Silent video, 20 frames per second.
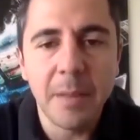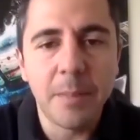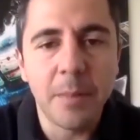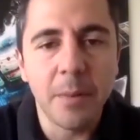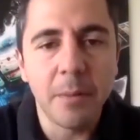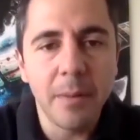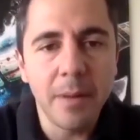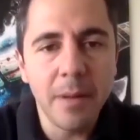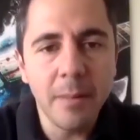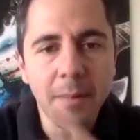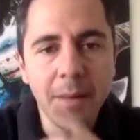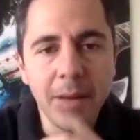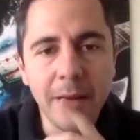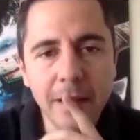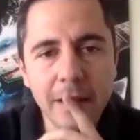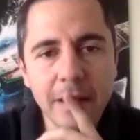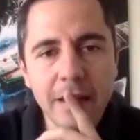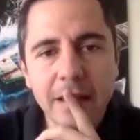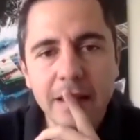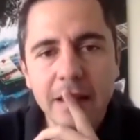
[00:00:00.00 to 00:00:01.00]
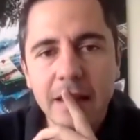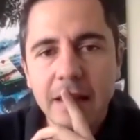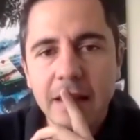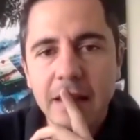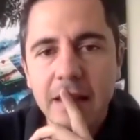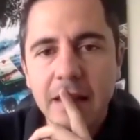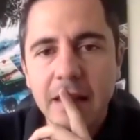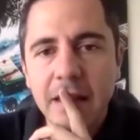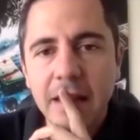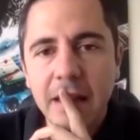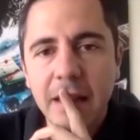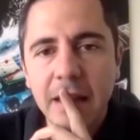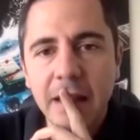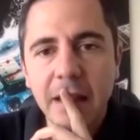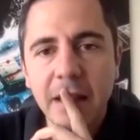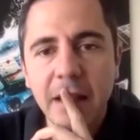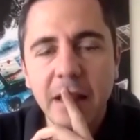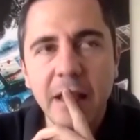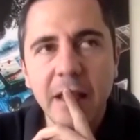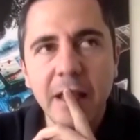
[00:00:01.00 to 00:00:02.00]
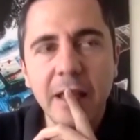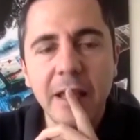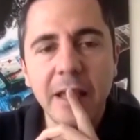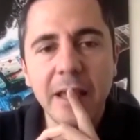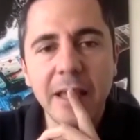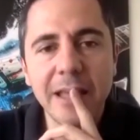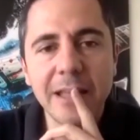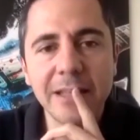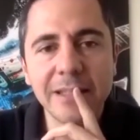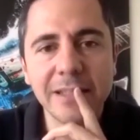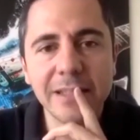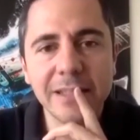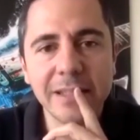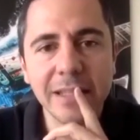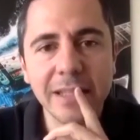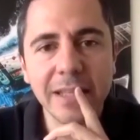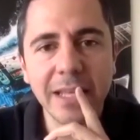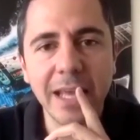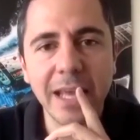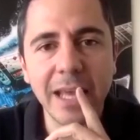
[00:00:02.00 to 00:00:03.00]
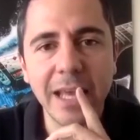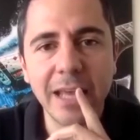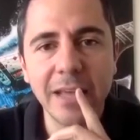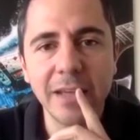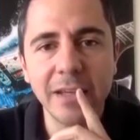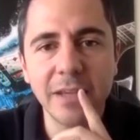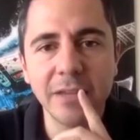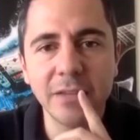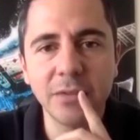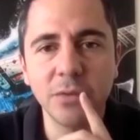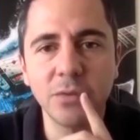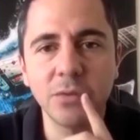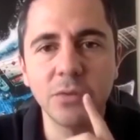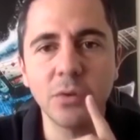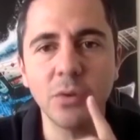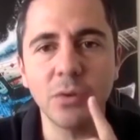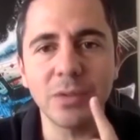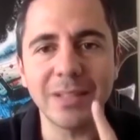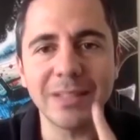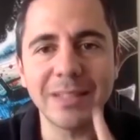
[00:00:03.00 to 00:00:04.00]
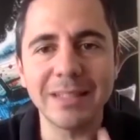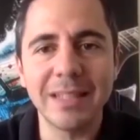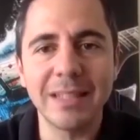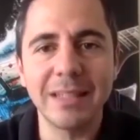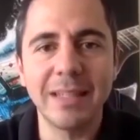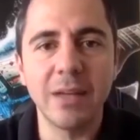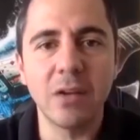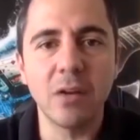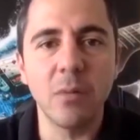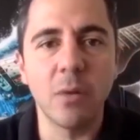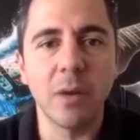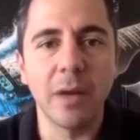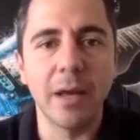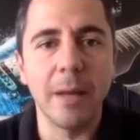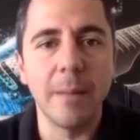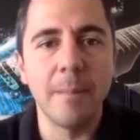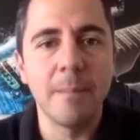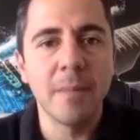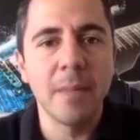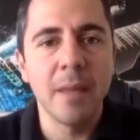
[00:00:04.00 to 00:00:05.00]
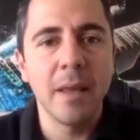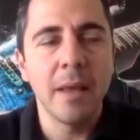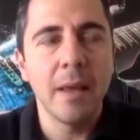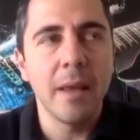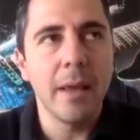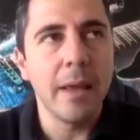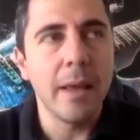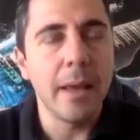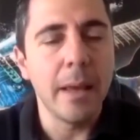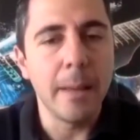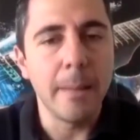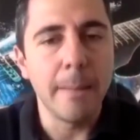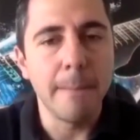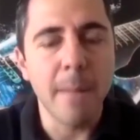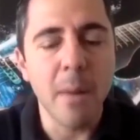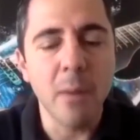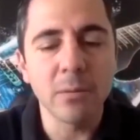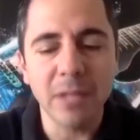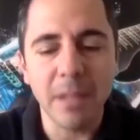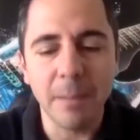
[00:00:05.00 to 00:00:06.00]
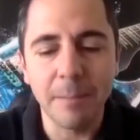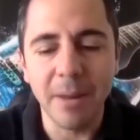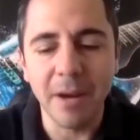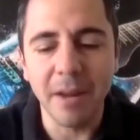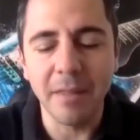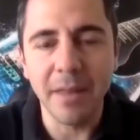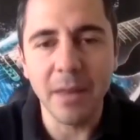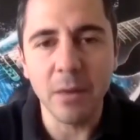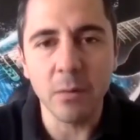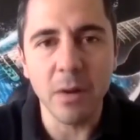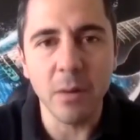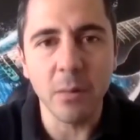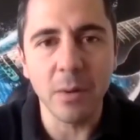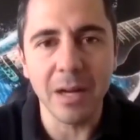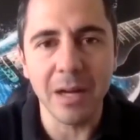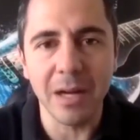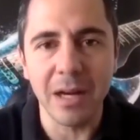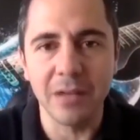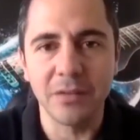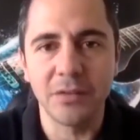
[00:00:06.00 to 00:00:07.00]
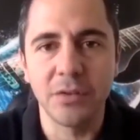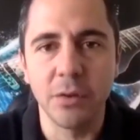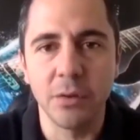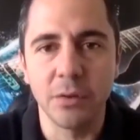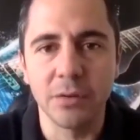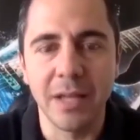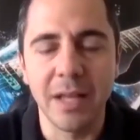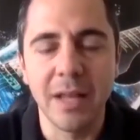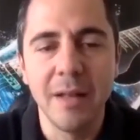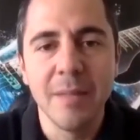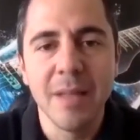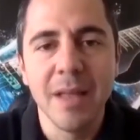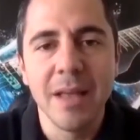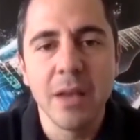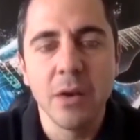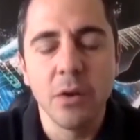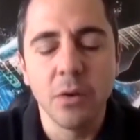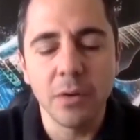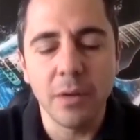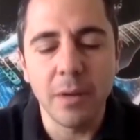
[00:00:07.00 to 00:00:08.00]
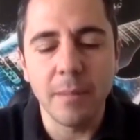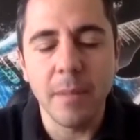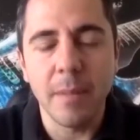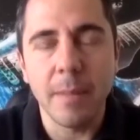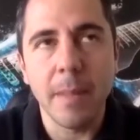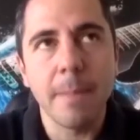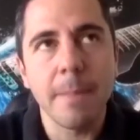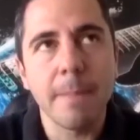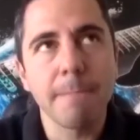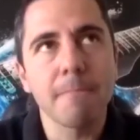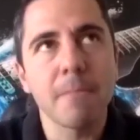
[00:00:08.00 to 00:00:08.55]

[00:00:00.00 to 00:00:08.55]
El problema es que e, esto no nos hace sentir como que em, vamos a perder una buena relación, o sea, no,